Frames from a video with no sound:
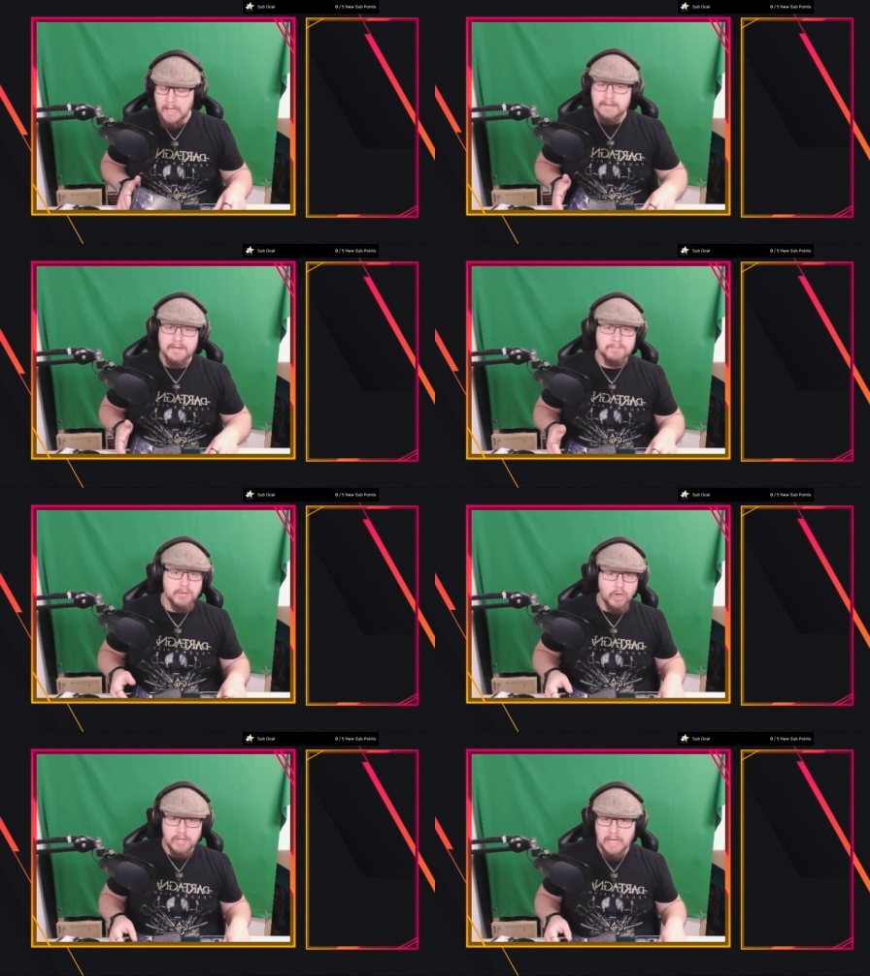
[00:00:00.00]
Das
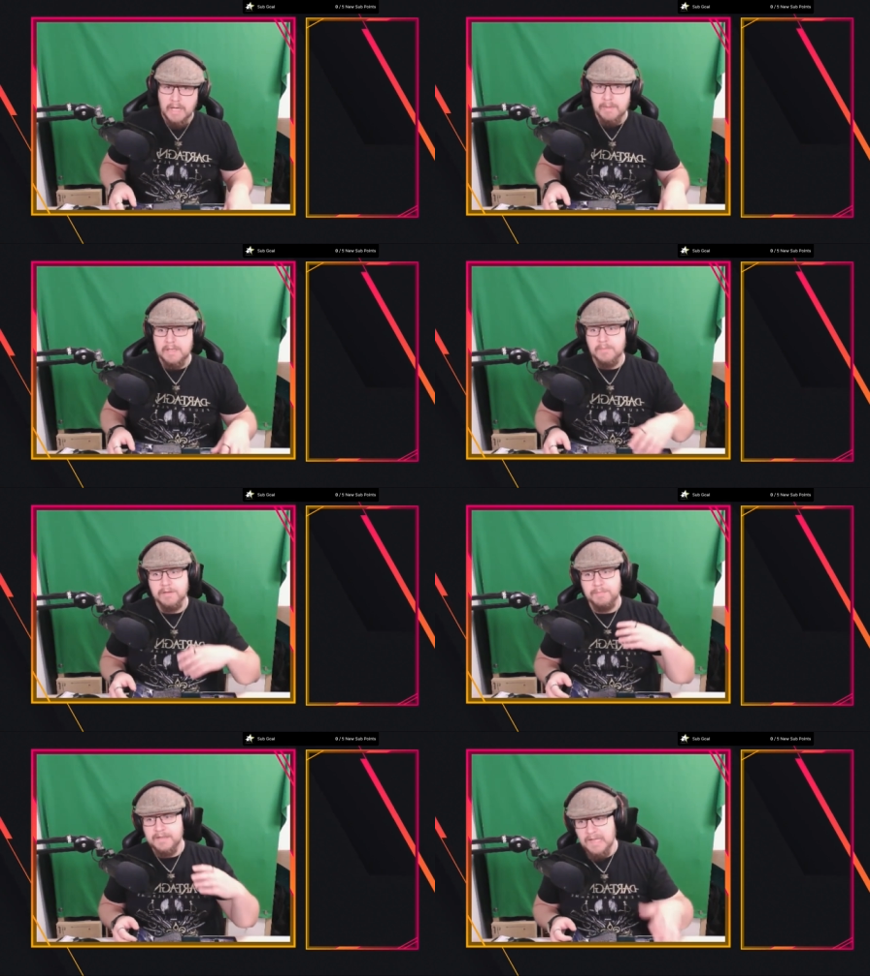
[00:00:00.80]
bedeutet aber, ich muss
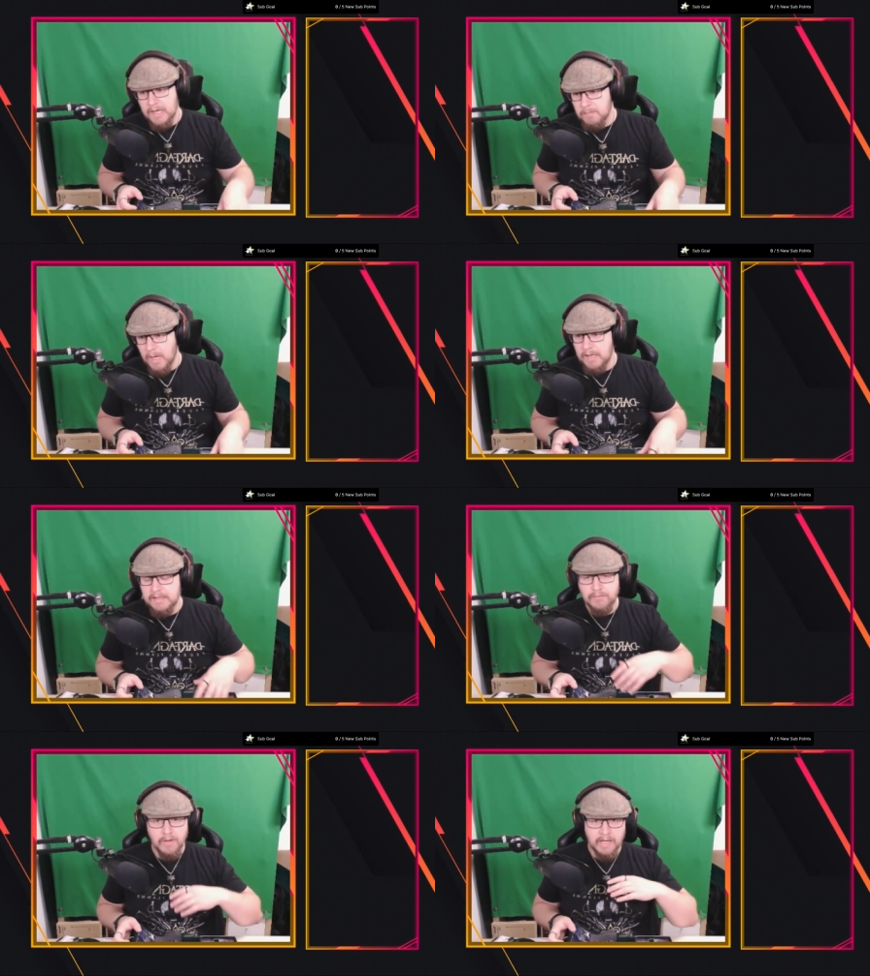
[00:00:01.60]
ein paar Sachen machen,
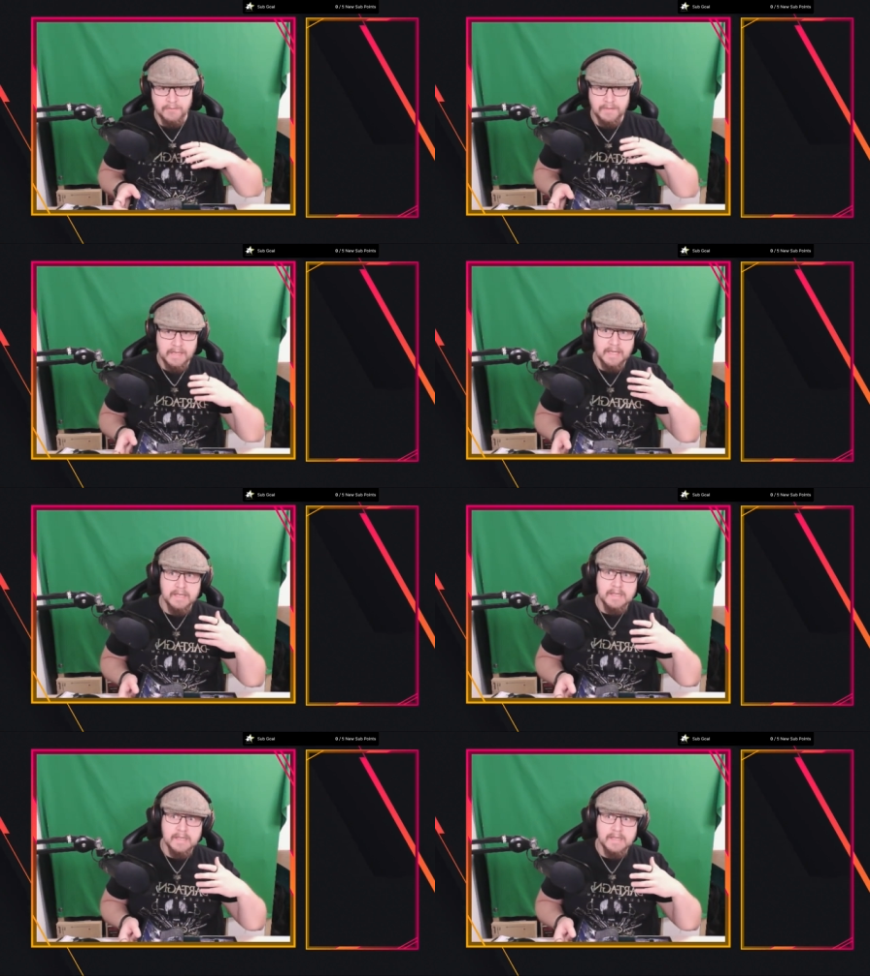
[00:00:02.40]
die für Anfänger